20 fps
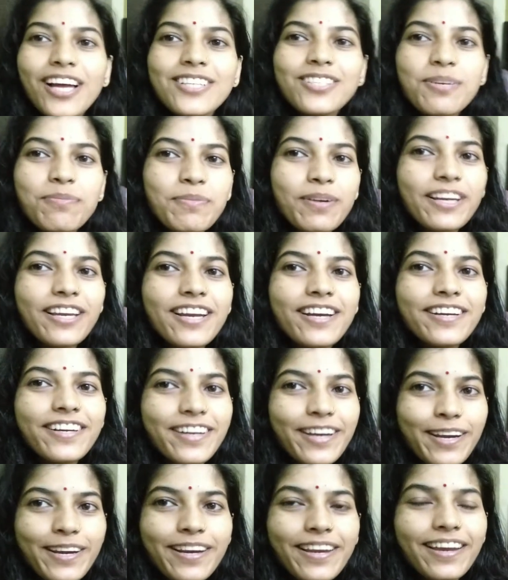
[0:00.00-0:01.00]
अपने लिए
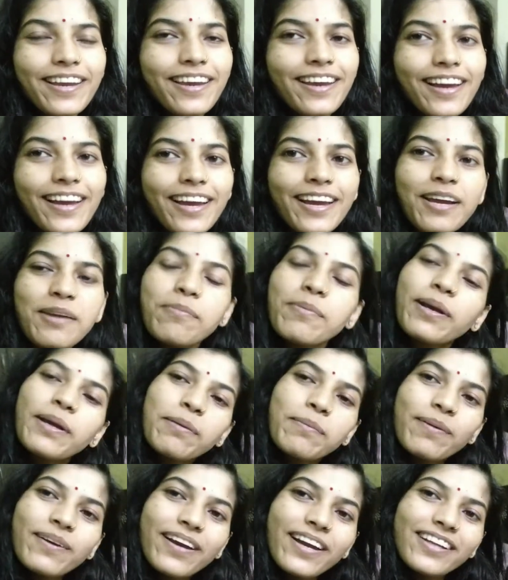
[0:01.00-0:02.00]
ट्रेन लेके आया है
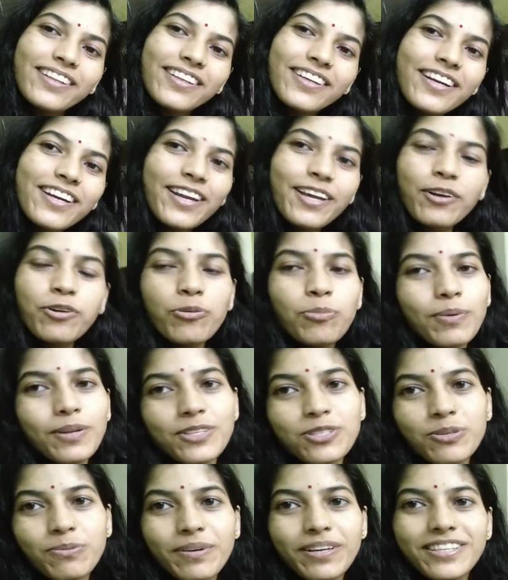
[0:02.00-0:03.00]
वहीं पे गया था ना नेहरू
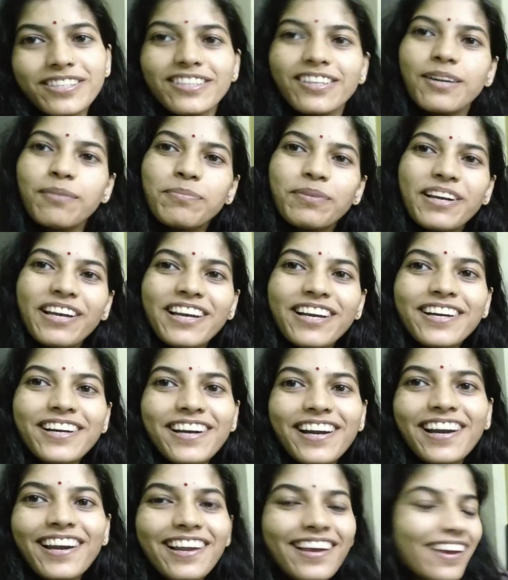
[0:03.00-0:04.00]
प्लेस तो वहीं से ना अपने लिए
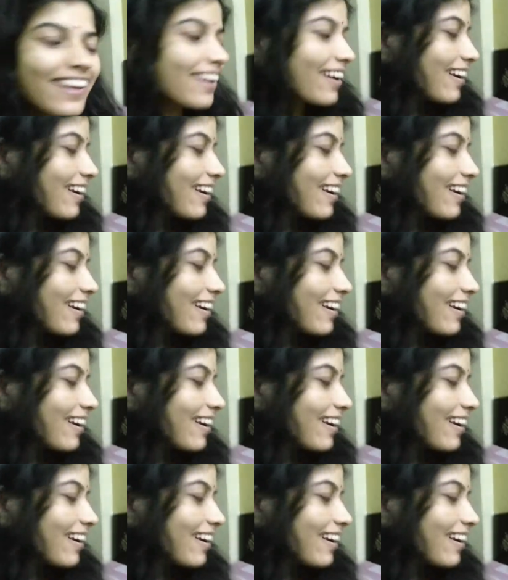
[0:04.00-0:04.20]
ट्रेन लेके